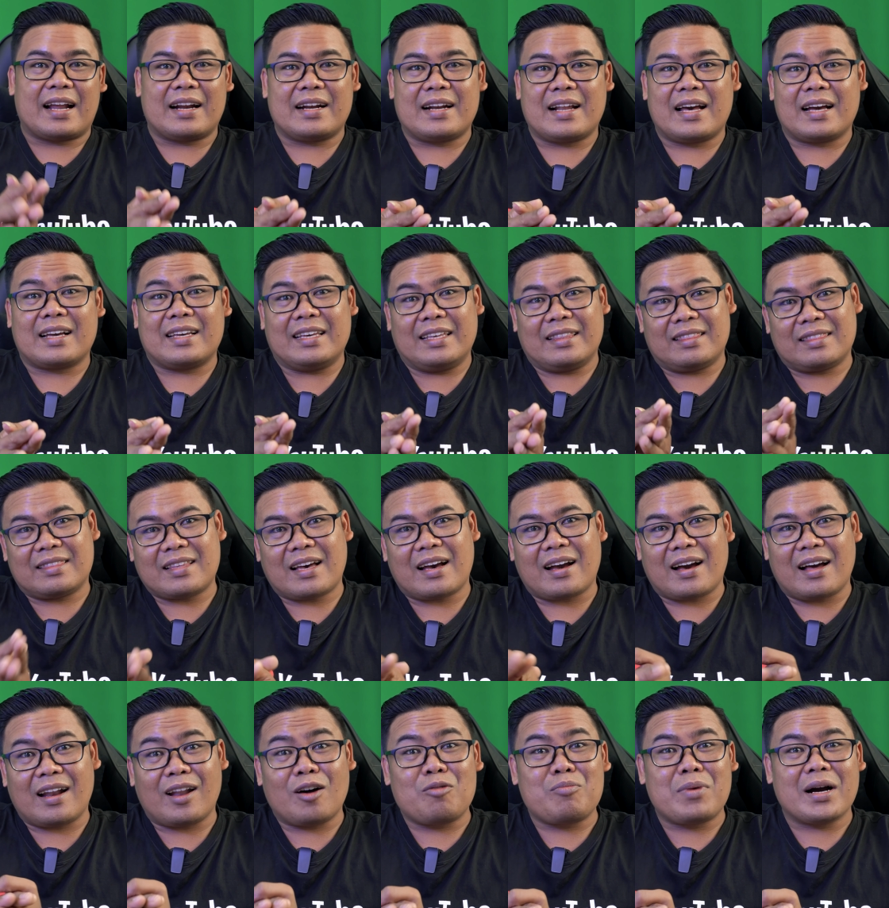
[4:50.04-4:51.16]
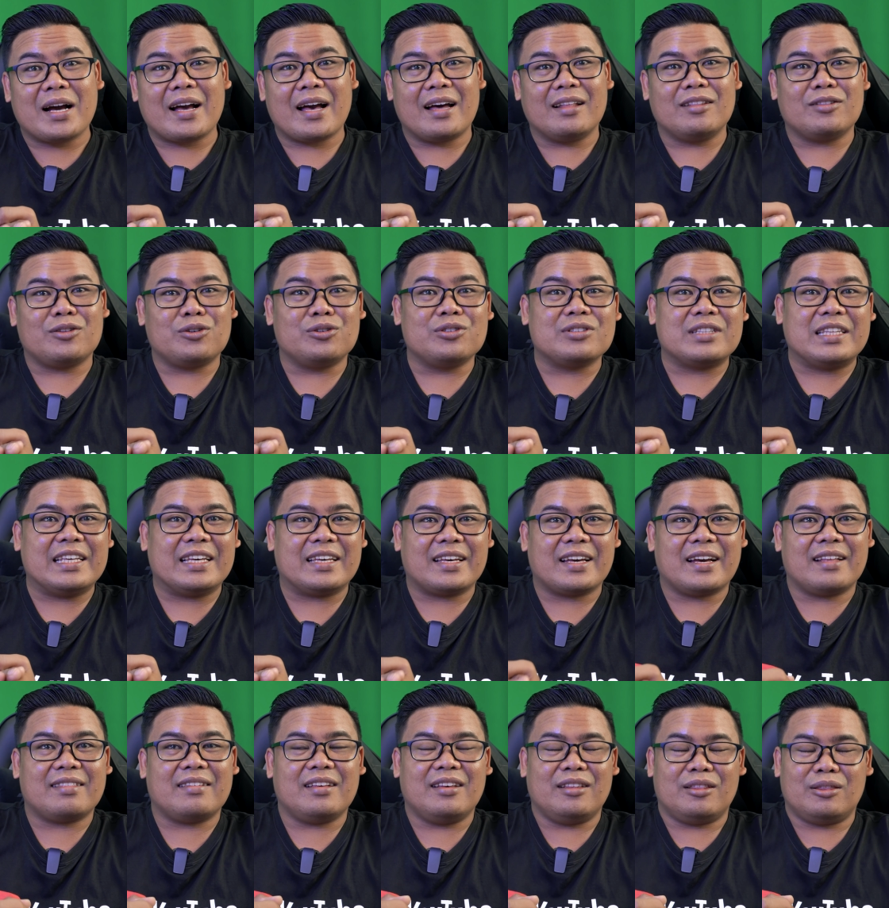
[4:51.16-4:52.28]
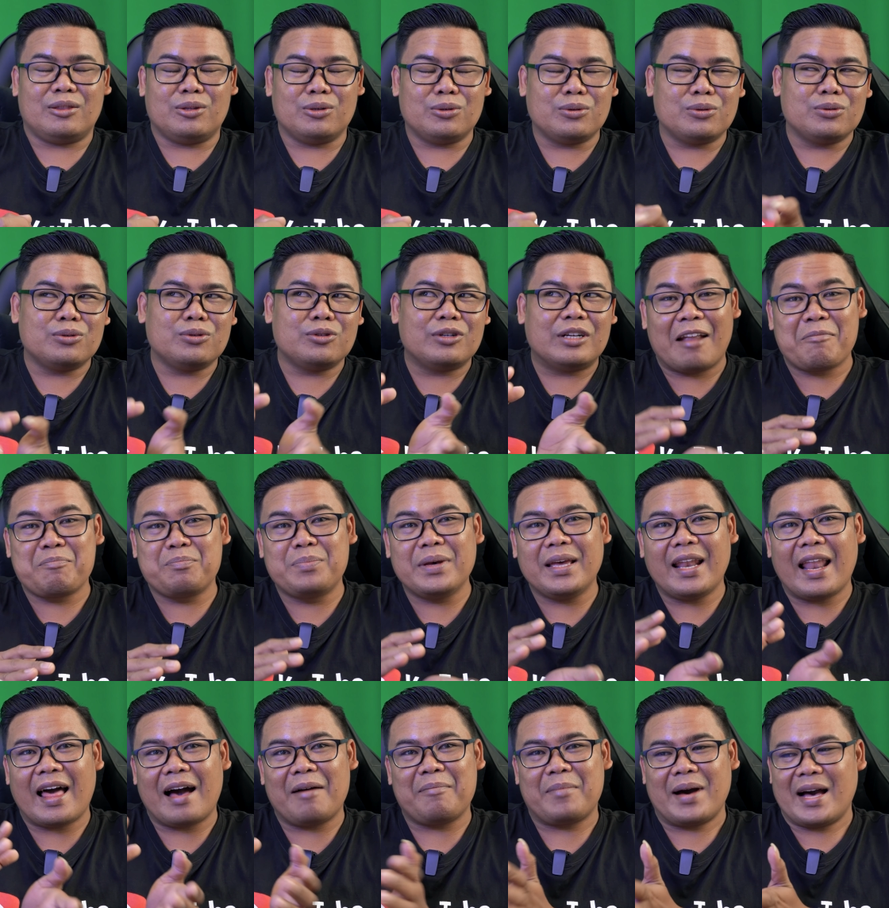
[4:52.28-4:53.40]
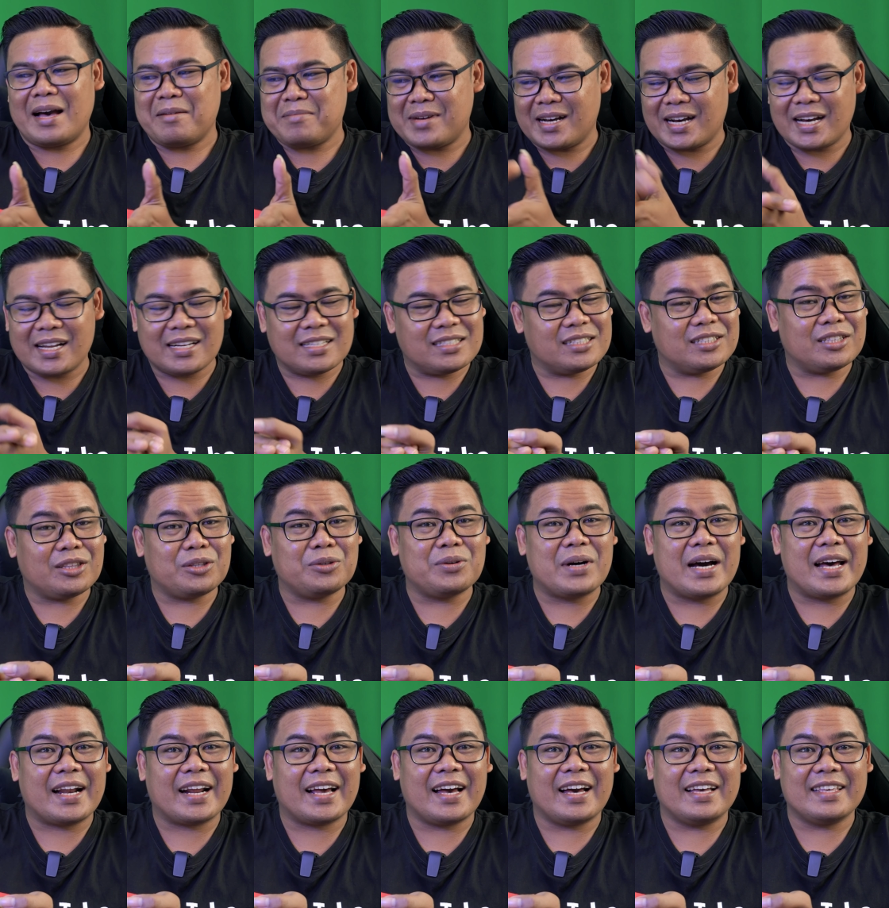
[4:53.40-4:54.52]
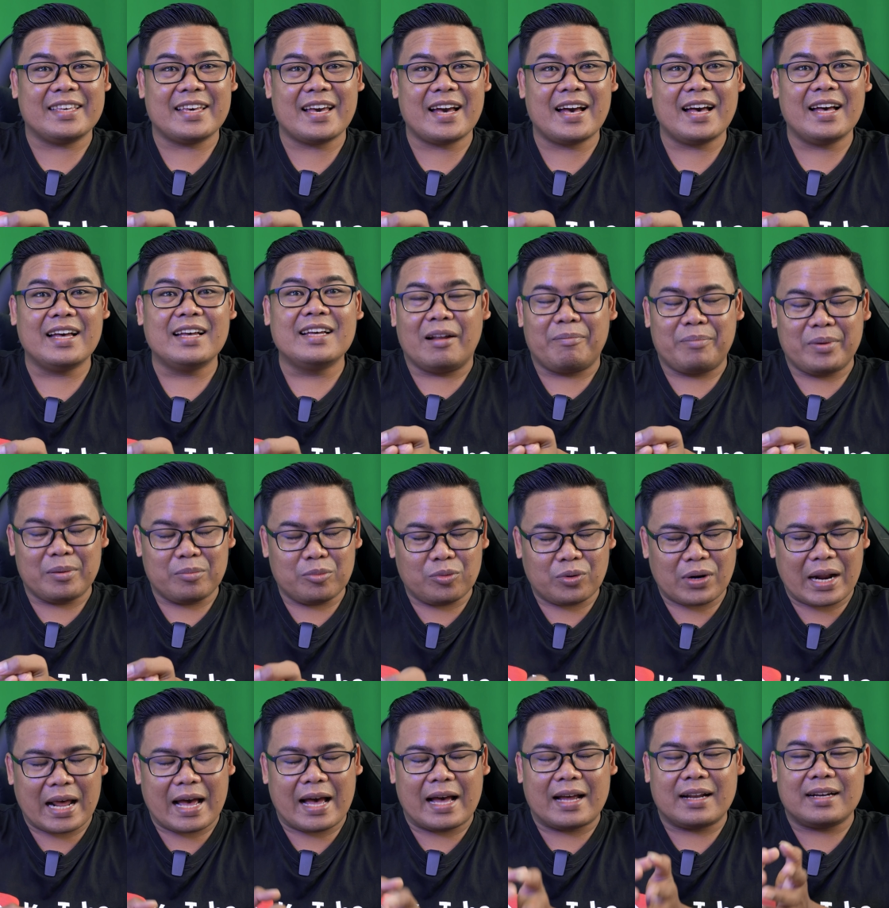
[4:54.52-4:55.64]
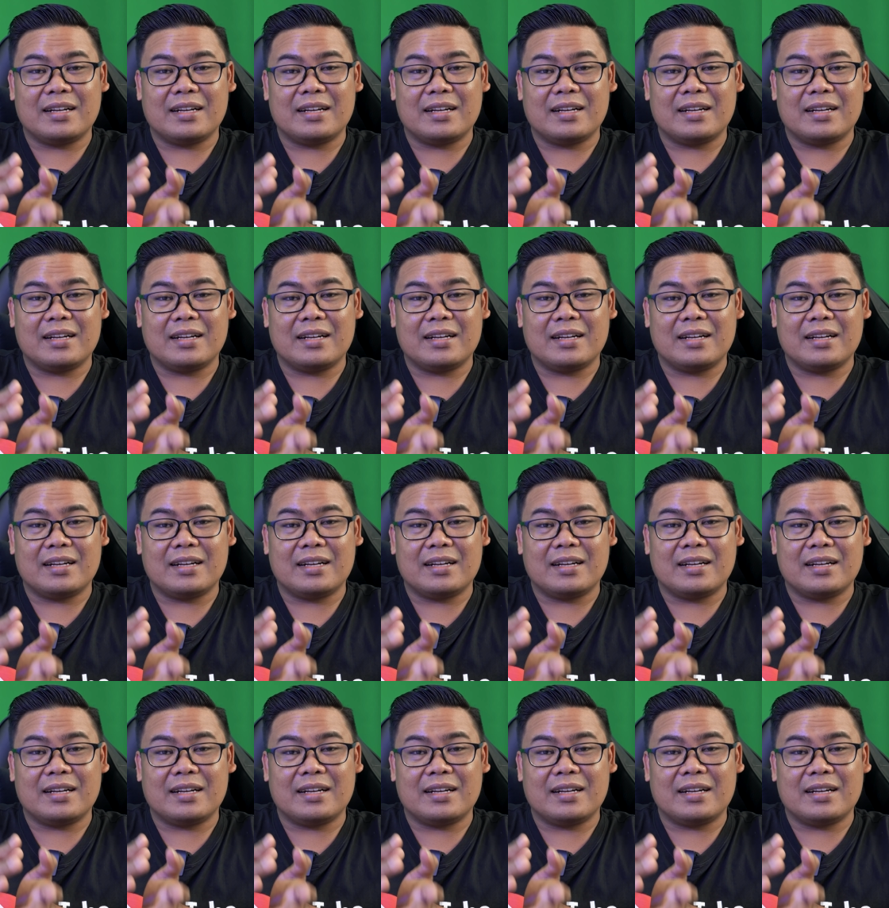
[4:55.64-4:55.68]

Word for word: karena kita kalau menggantung tiket itu lebih lama, maka di situ harganya lebih murah.